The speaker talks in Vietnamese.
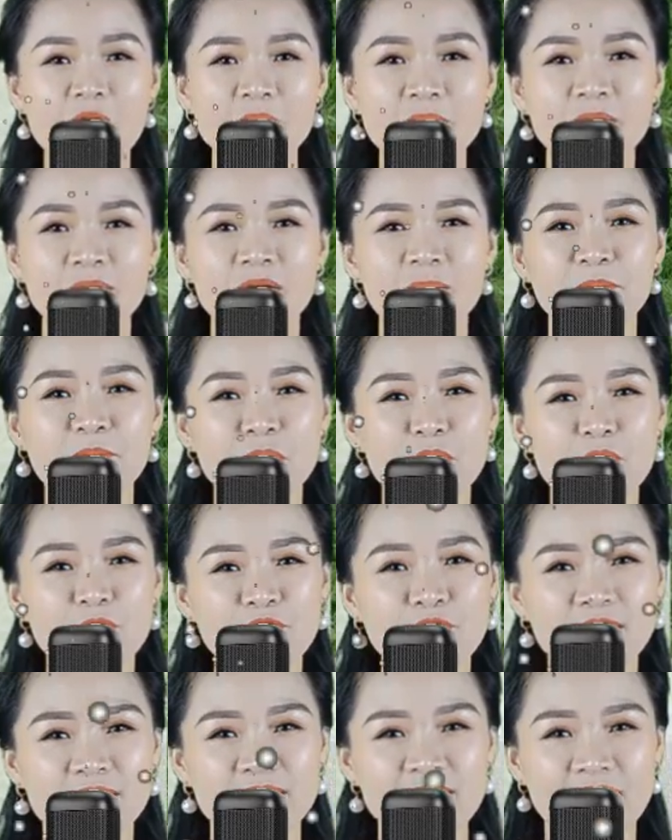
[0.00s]
mọi khó
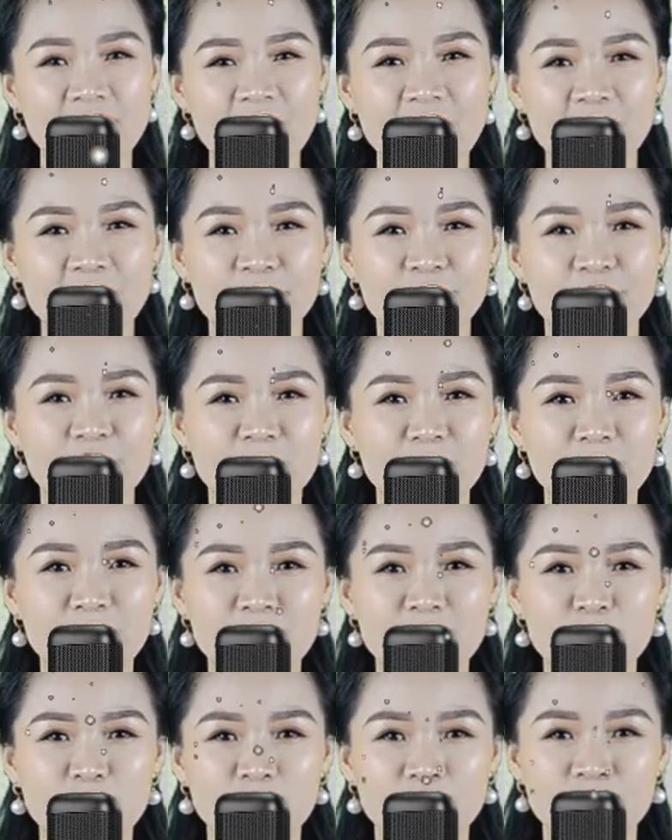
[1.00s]
khăn dễ dàng giải
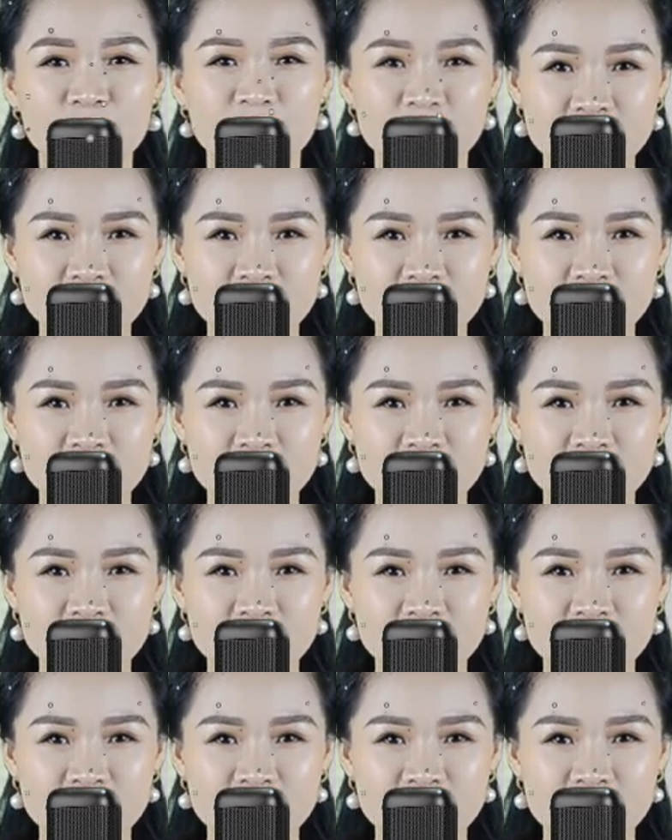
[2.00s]
quyết.